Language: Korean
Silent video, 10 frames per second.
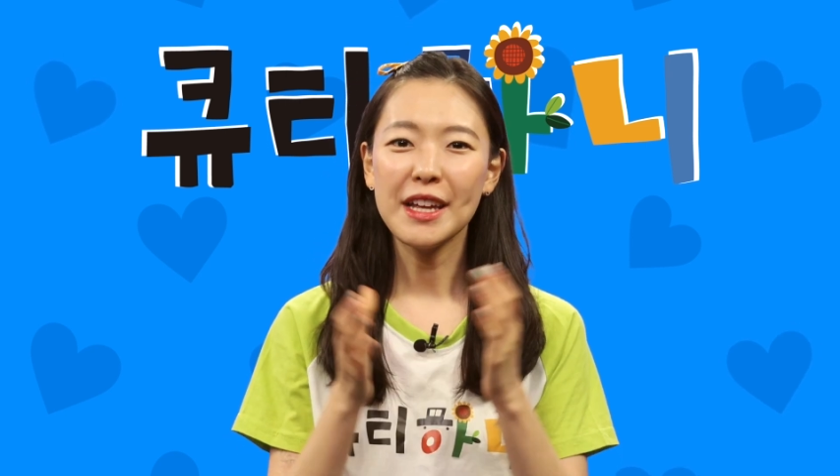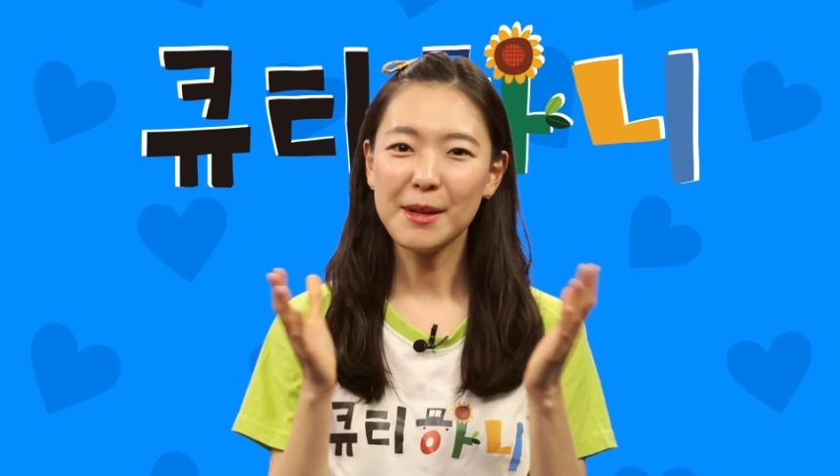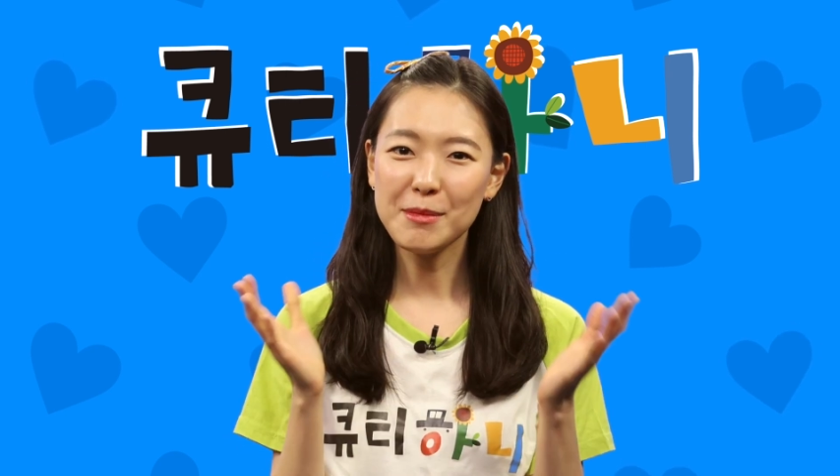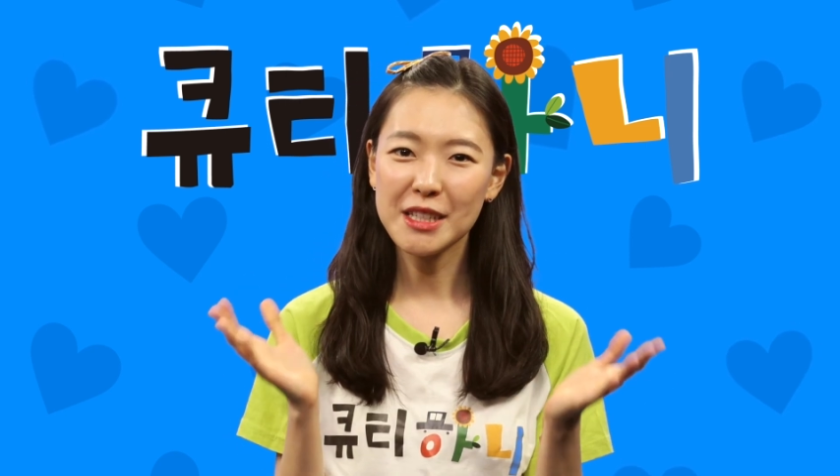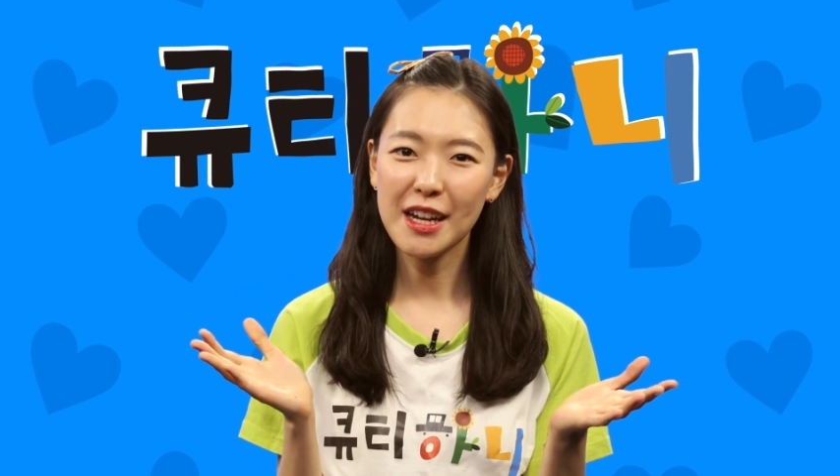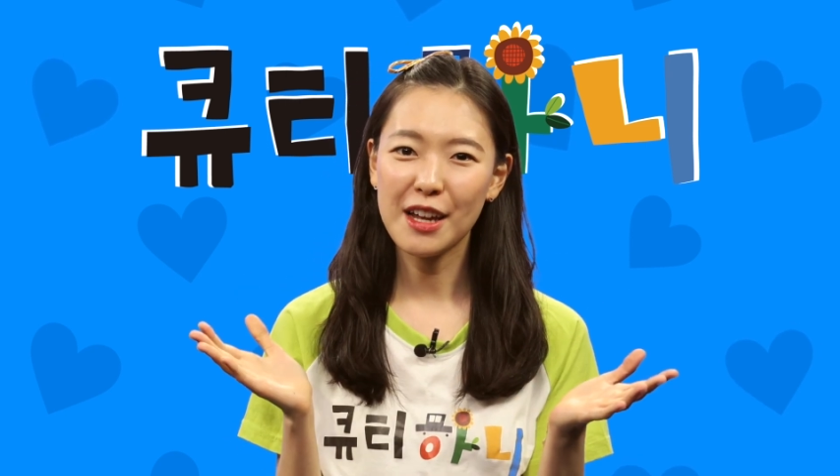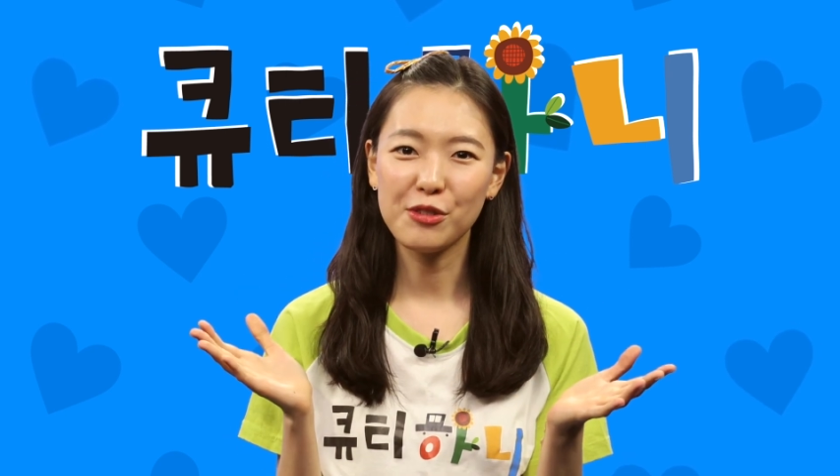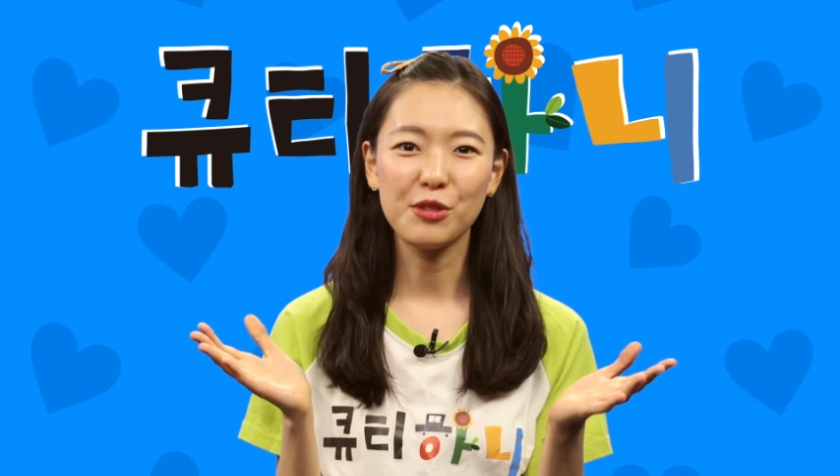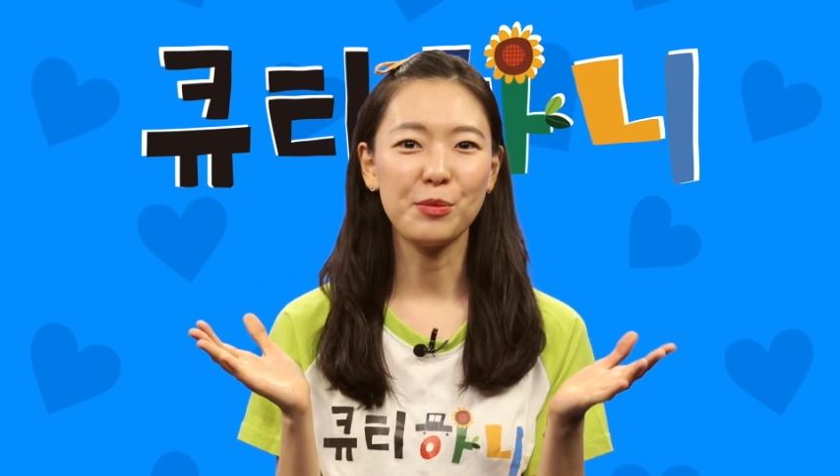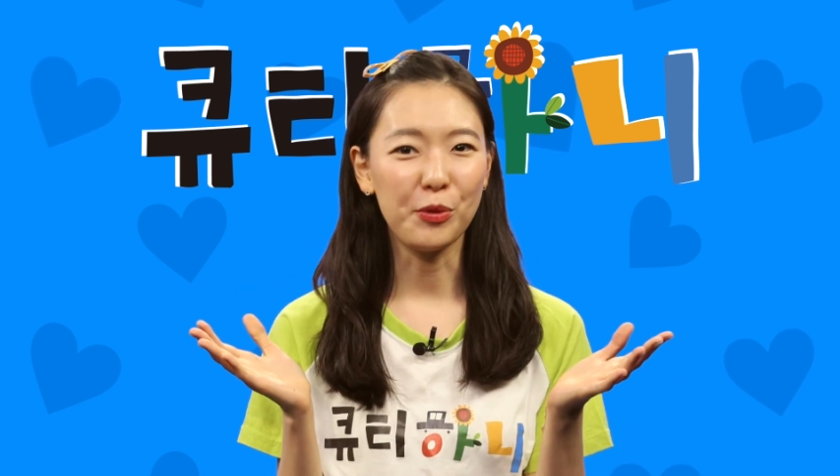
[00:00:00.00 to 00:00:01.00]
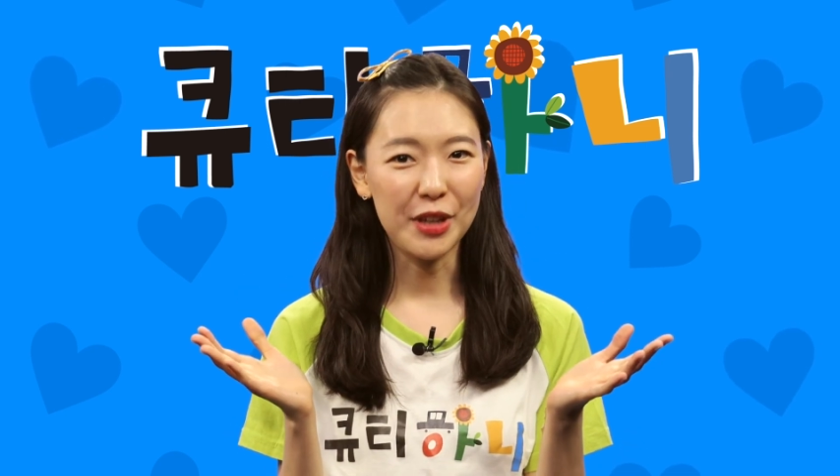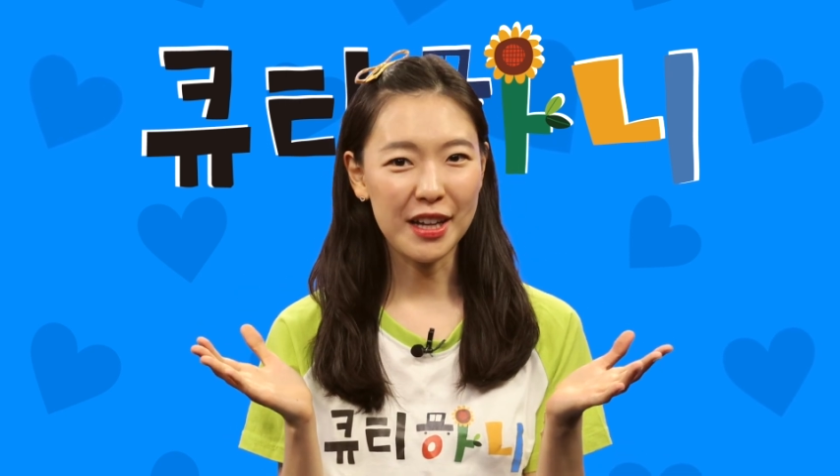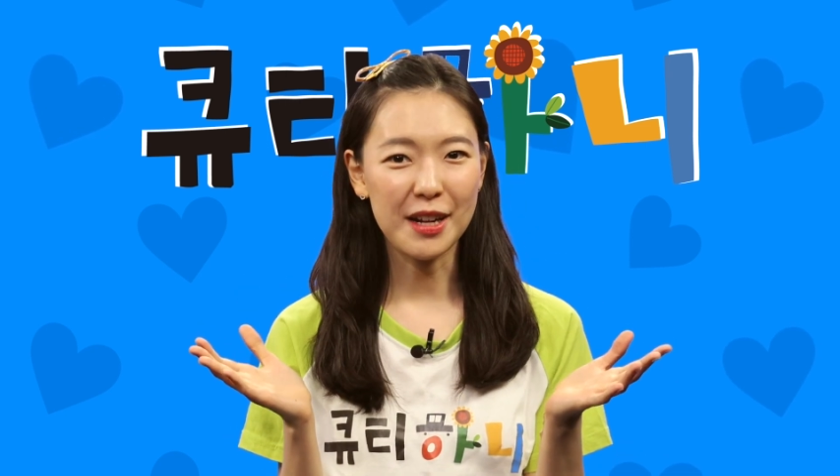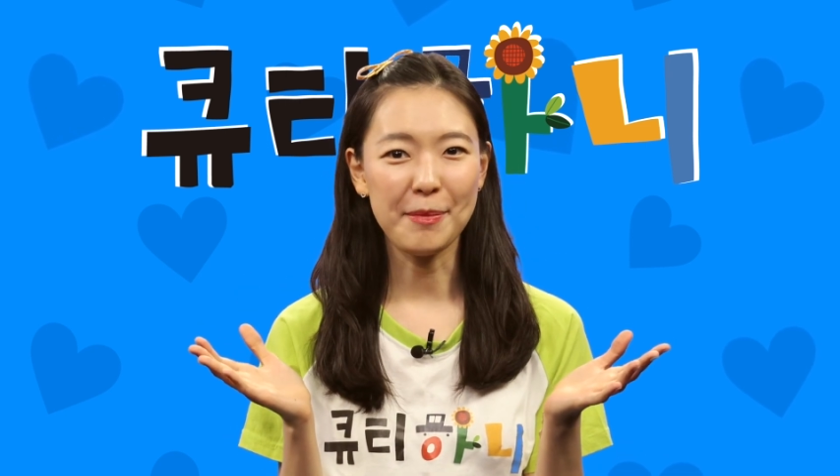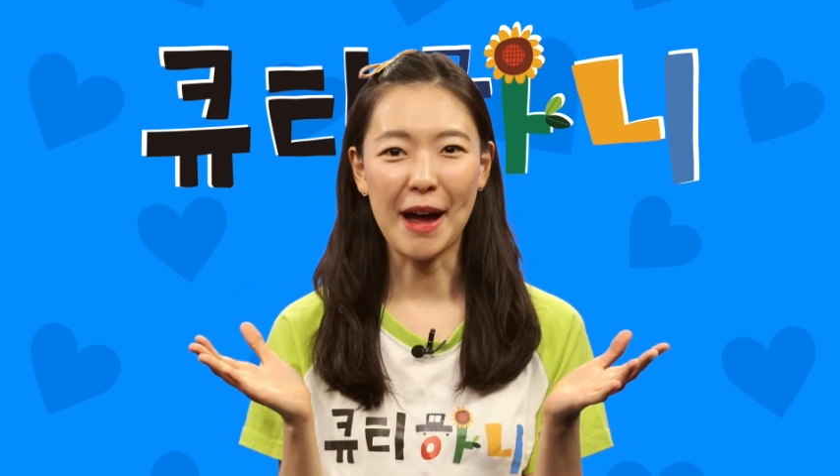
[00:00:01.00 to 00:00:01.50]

힘찬 하루 보내기를